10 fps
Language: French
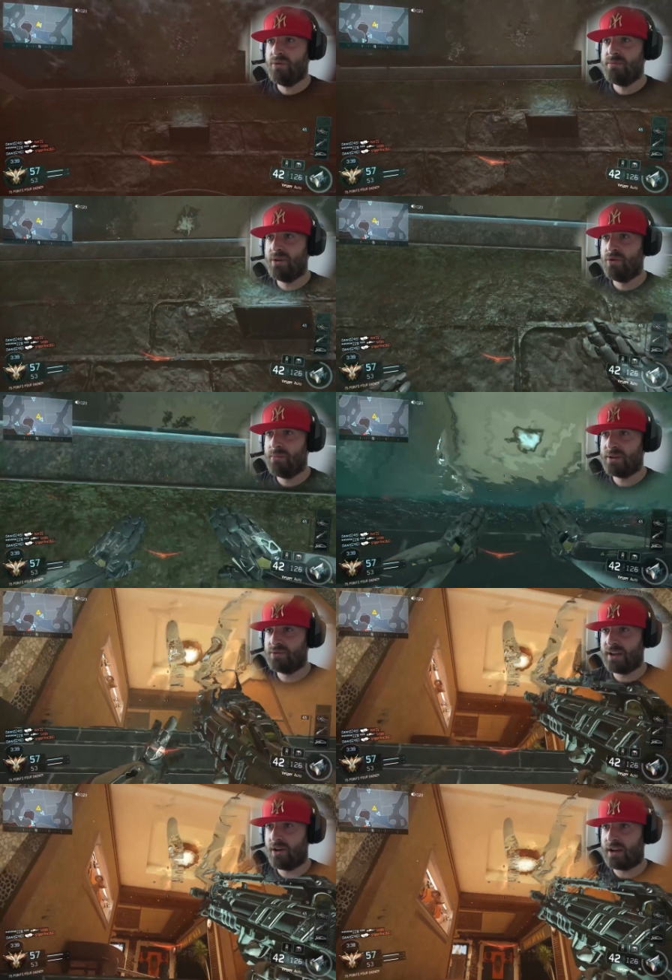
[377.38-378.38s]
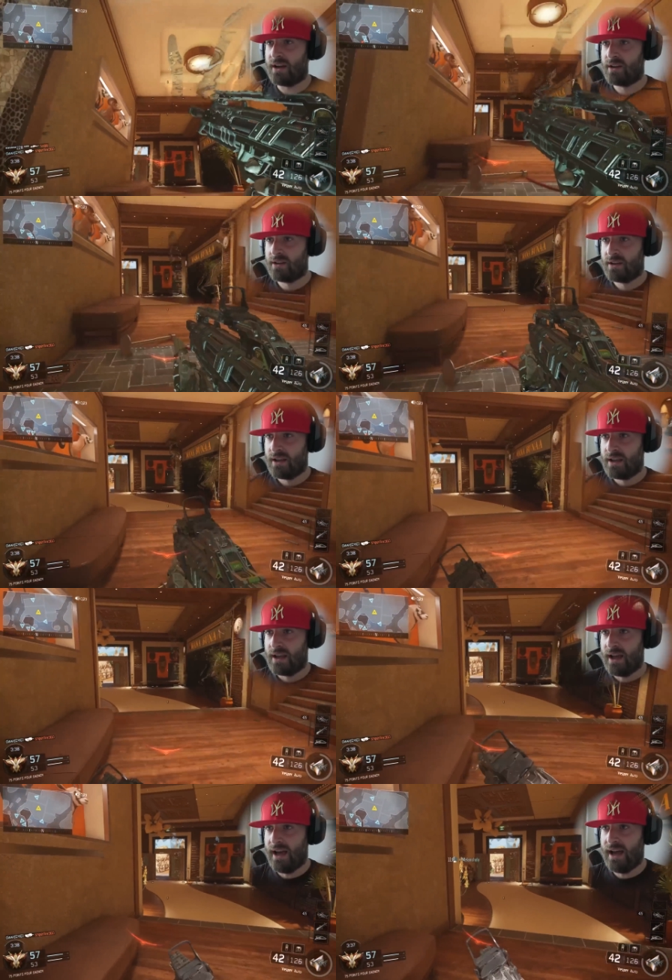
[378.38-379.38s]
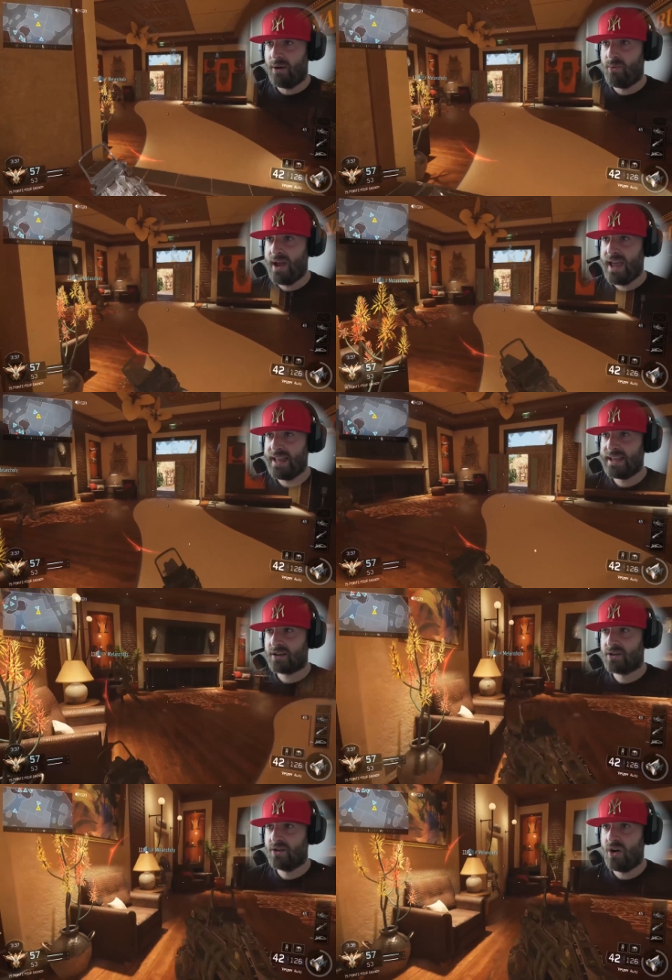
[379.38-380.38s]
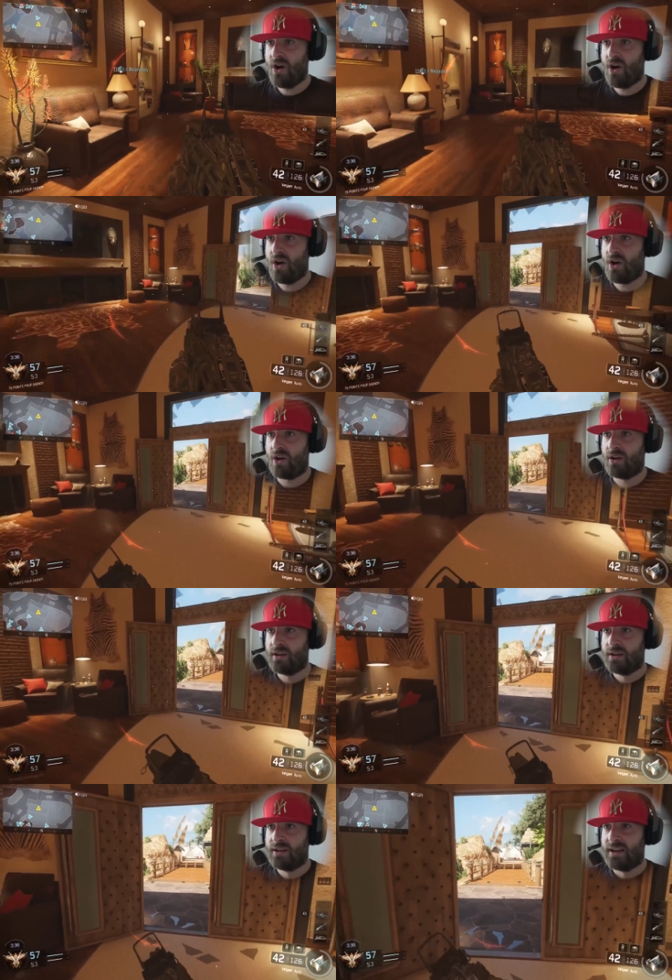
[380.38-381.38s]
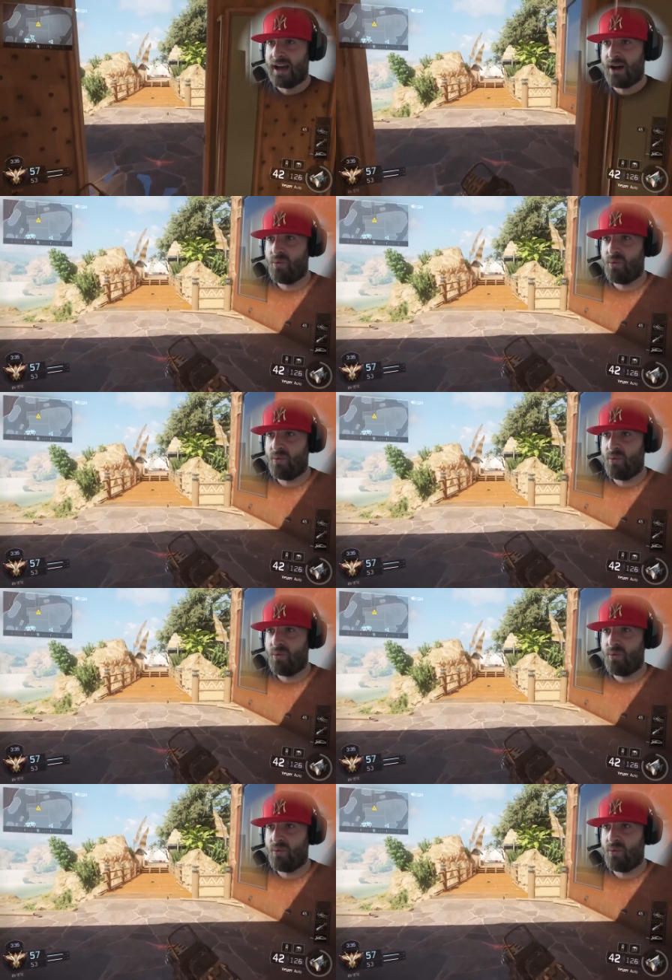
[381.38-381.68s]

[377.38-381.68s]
où il m'a eu le mec tout à l'heure là ah ouais, d'accord. Ah